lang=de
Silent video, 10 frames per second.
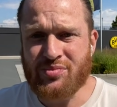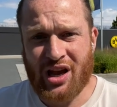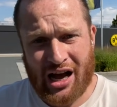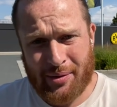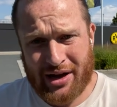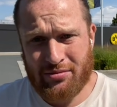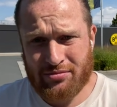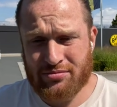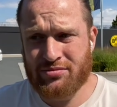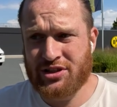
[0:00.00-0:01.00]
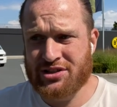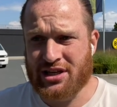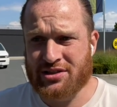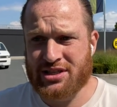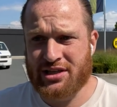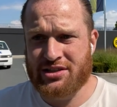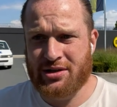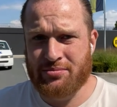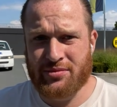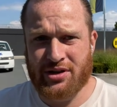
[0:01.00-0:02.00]
Aber wie gesagt,
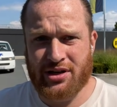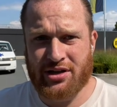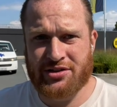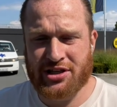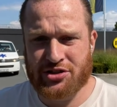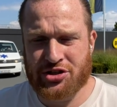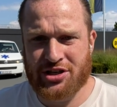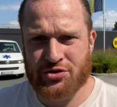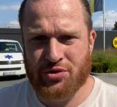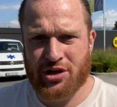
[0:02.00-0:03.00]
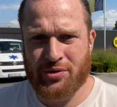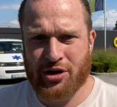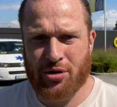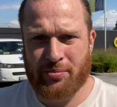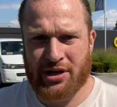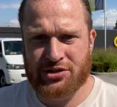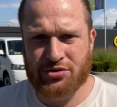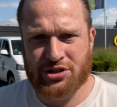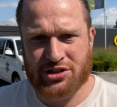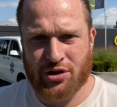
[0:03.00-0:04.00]
seitdem äh, Edin Terzic das Ruder übernommen hatte
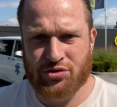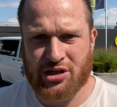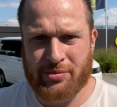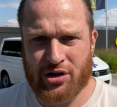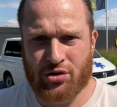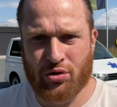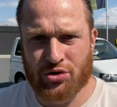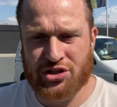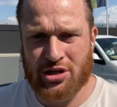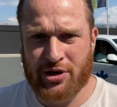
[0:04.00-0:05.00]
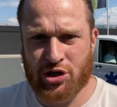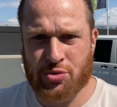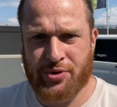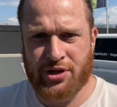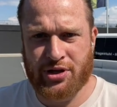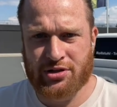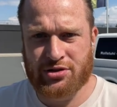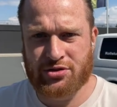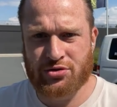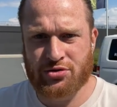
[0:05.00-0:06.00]
und jetzt auch unter Marco Rose immer gespielt
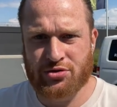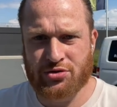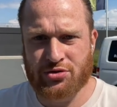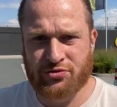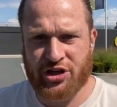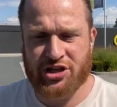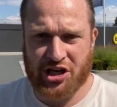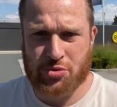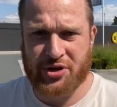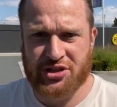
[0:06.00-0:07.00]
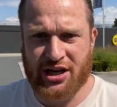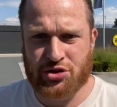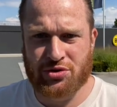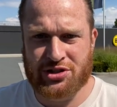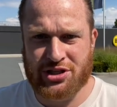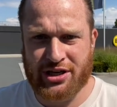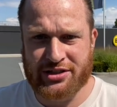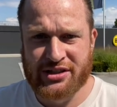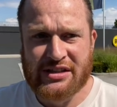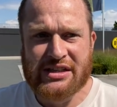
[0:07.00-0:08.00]
und wirklich ansprechende Leistungen
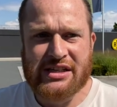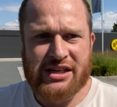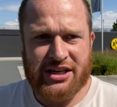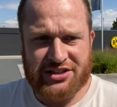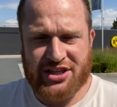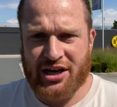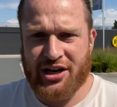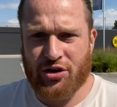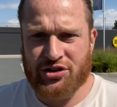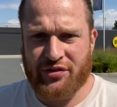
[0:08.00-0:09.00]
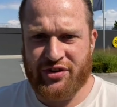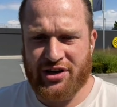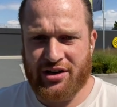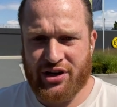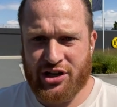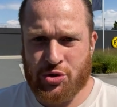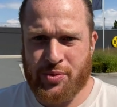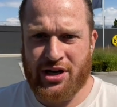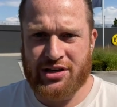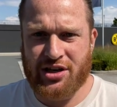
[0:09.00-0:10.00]
gezeigt, ist ja einer auch der wenigen
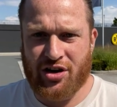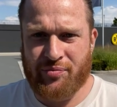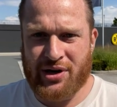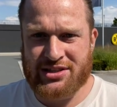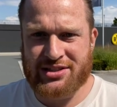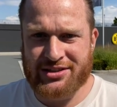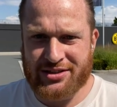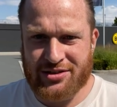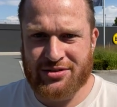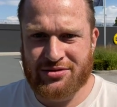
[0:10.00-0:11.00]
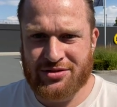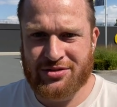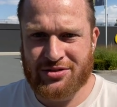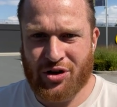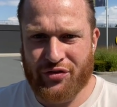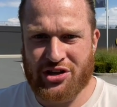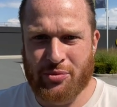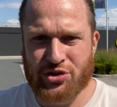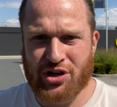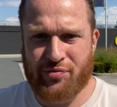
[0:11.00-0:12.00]
Spieler, die auf dem Platz äh, häufig
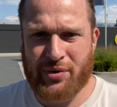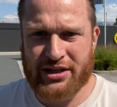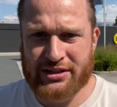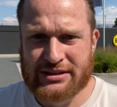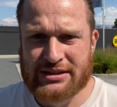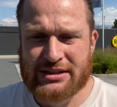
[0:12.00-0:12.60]
den Mund aufmachen.